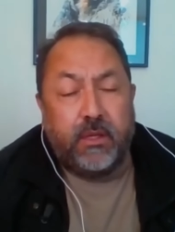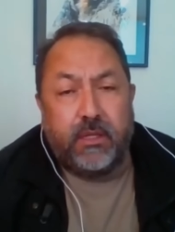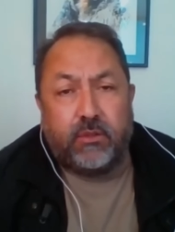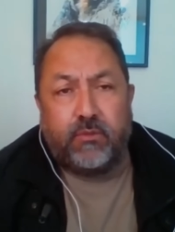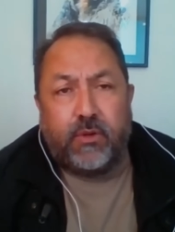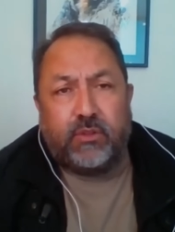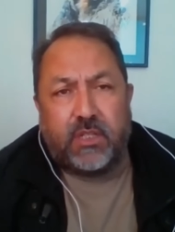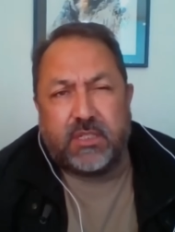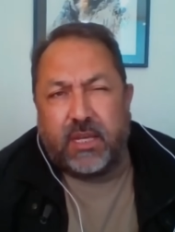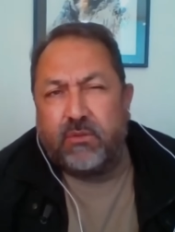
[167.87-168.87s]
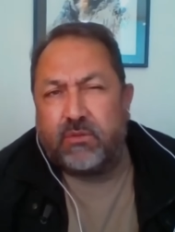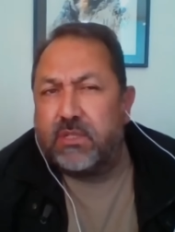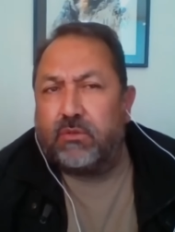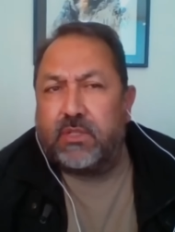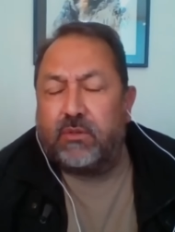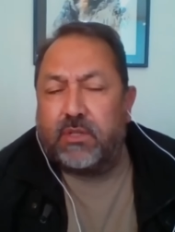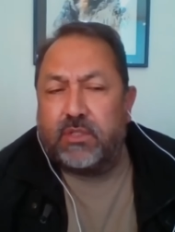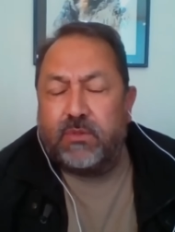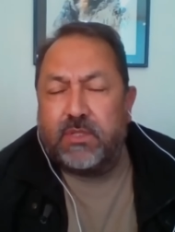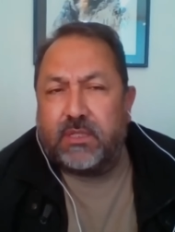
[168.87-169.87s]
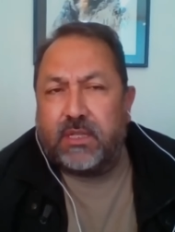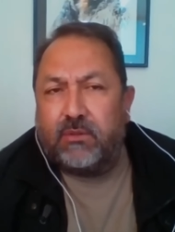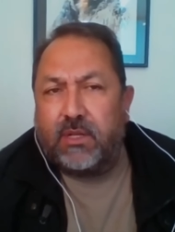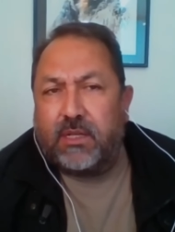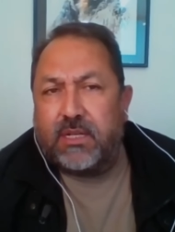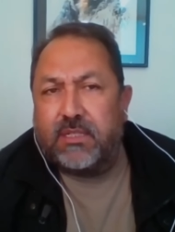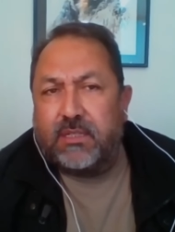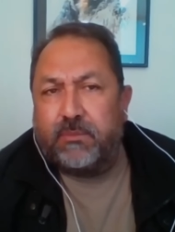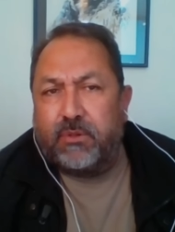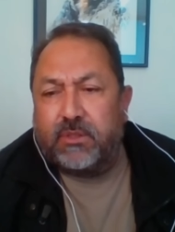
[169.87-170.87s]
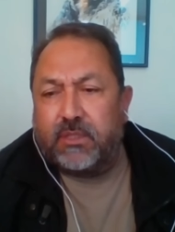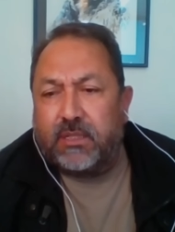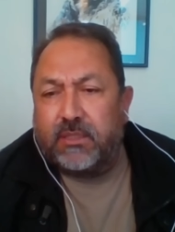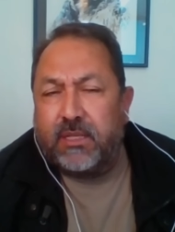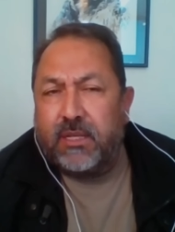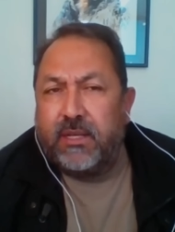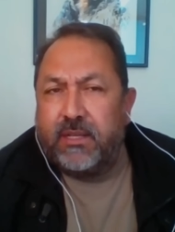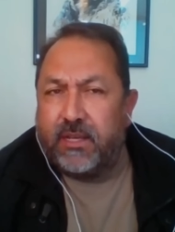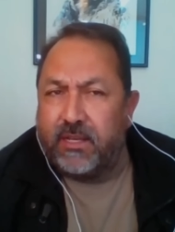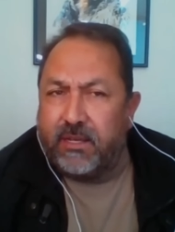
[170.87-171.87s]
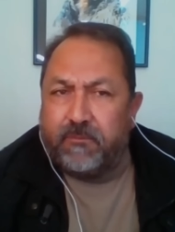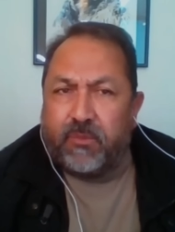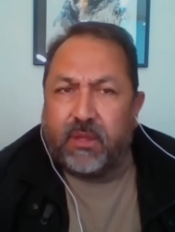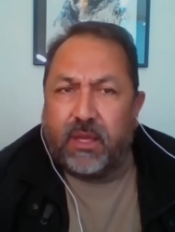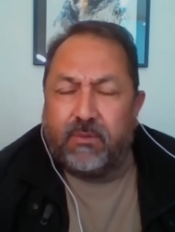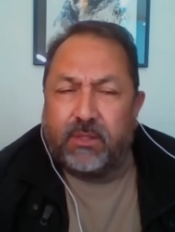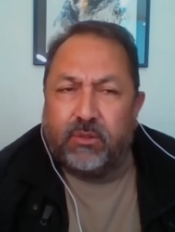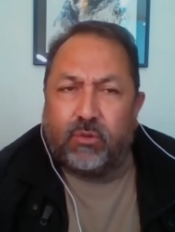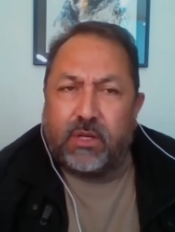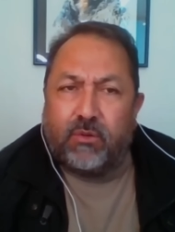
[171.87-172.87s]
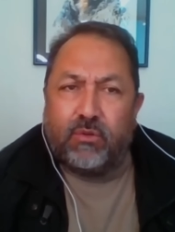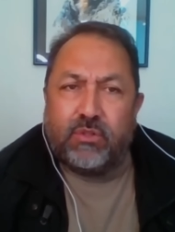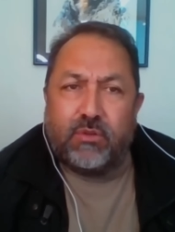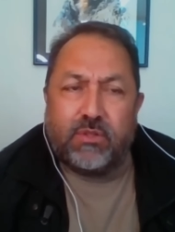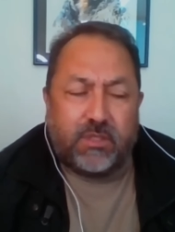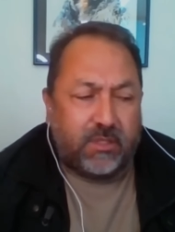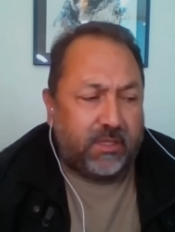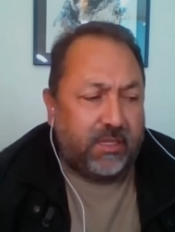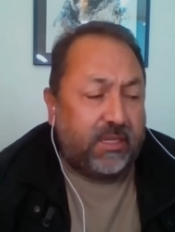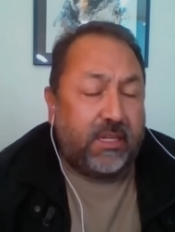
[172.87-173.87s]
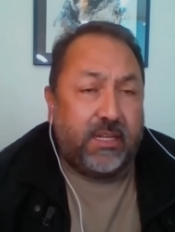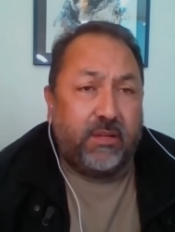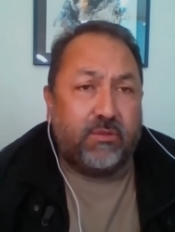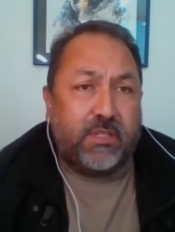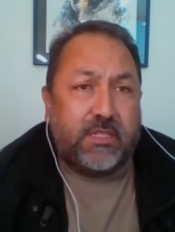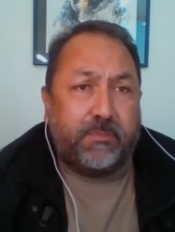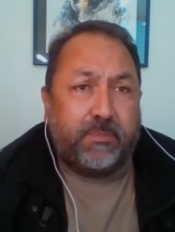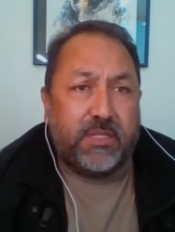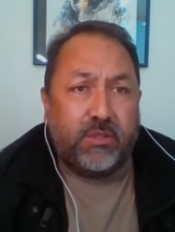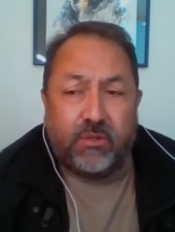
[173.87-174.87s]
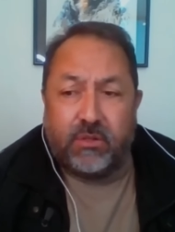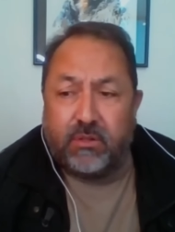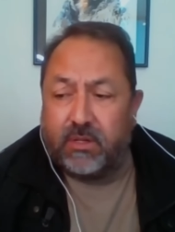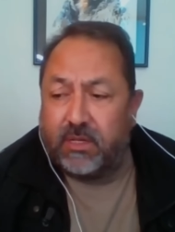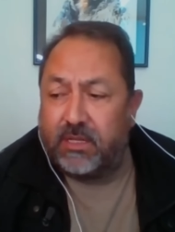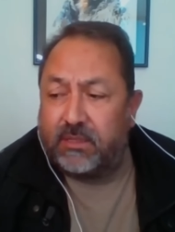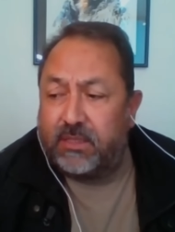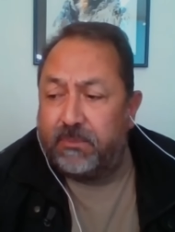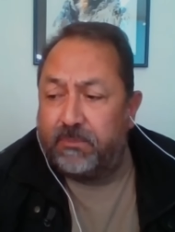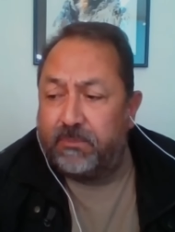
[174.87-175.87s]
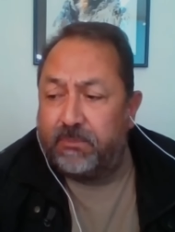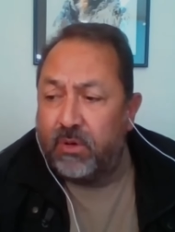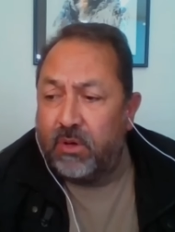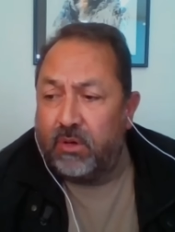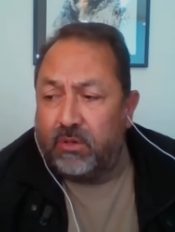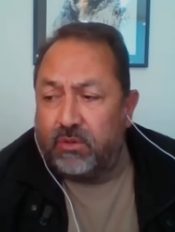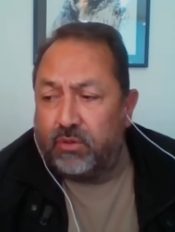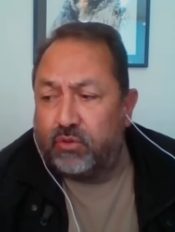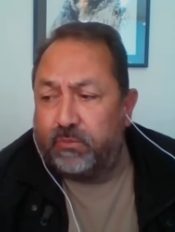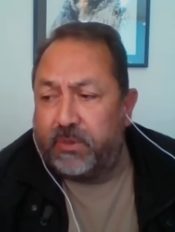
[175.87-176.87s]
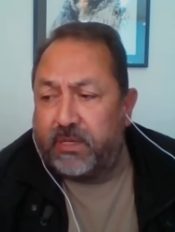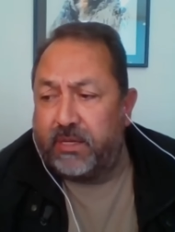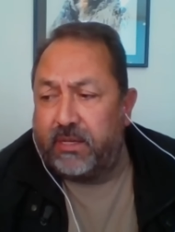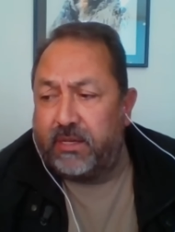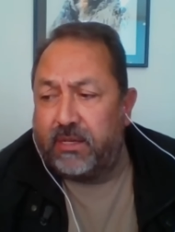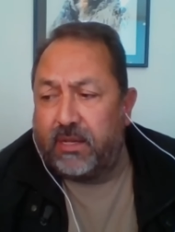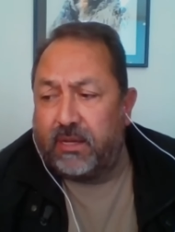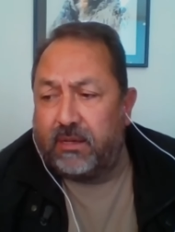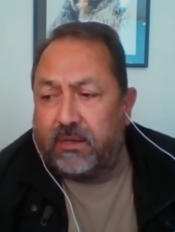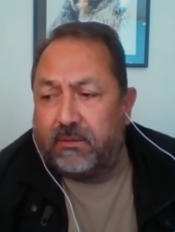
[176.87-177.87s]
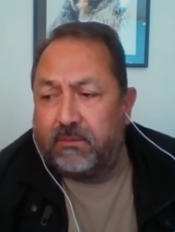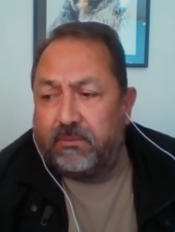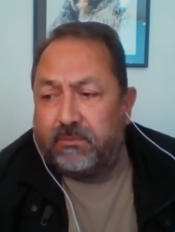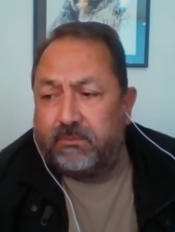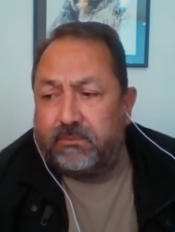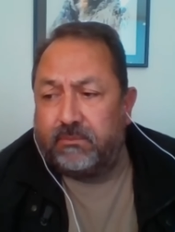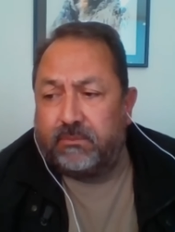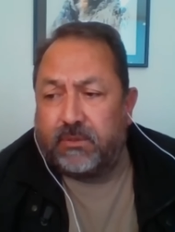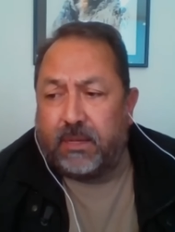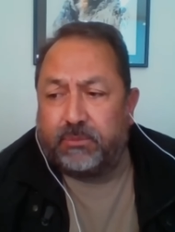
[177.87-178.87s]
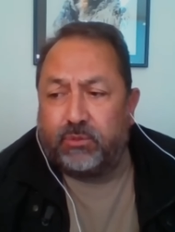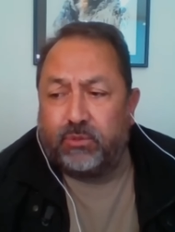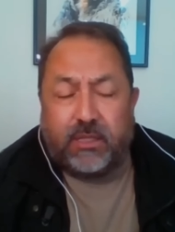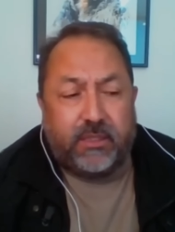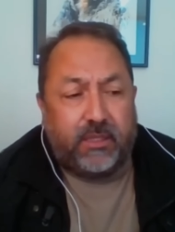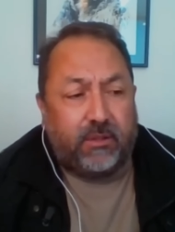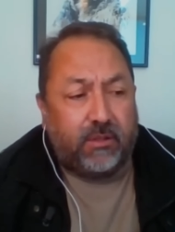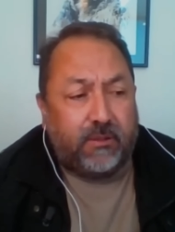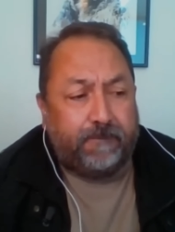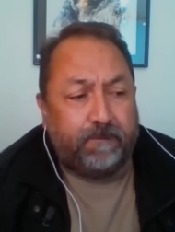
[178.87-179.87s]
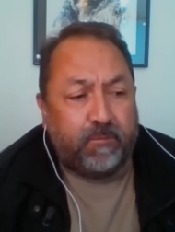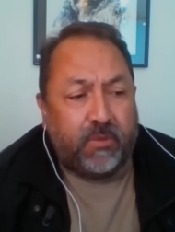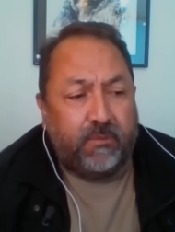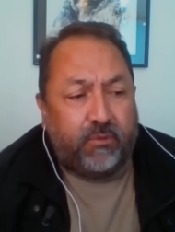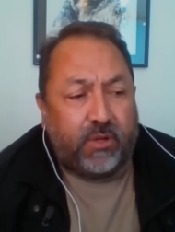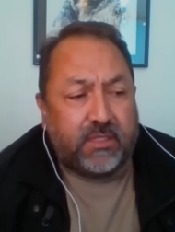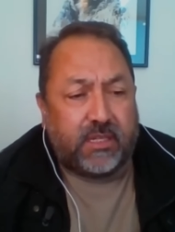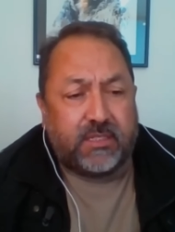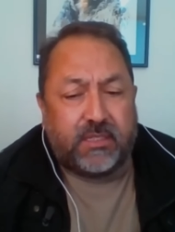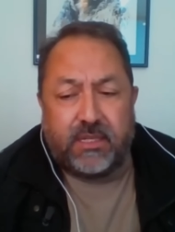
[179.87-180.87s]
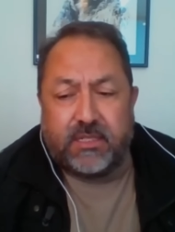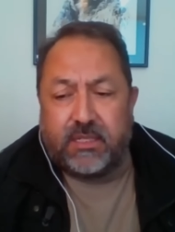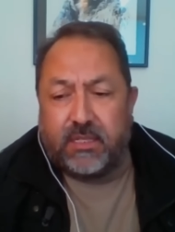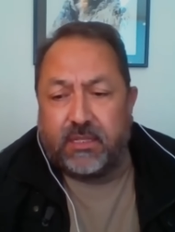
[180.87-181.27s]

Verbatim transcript: Estuve, fueron tres años, cinco días lo que estuve encerrado en la cárcel de Puente Grande y ahí, hablando con algunos de los inquilinos de esa prisión en aquel tiempo, yo supe que la captura del Rolás Casés y